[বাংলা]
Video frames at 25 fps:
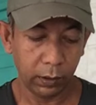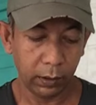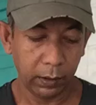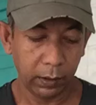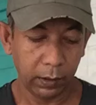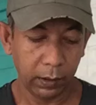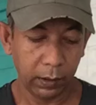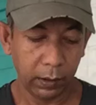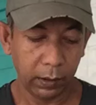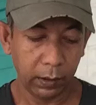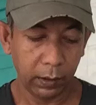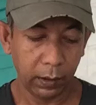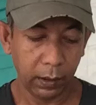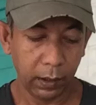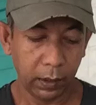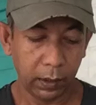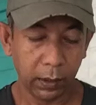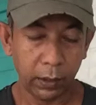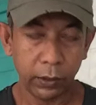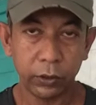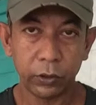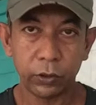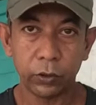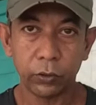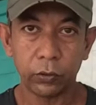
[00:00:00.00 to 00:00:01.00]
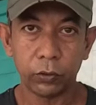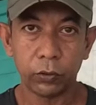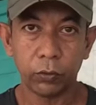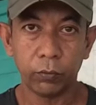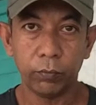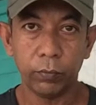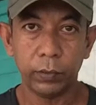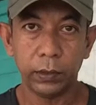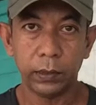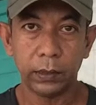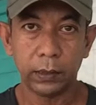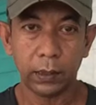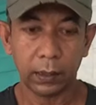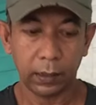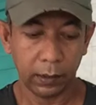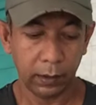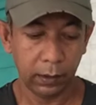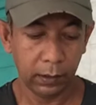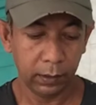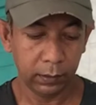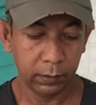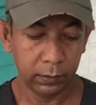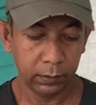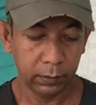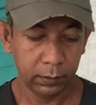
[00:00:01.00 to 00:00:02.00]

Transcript: তারিখে আঠাইশশো চব্বিশ টাকা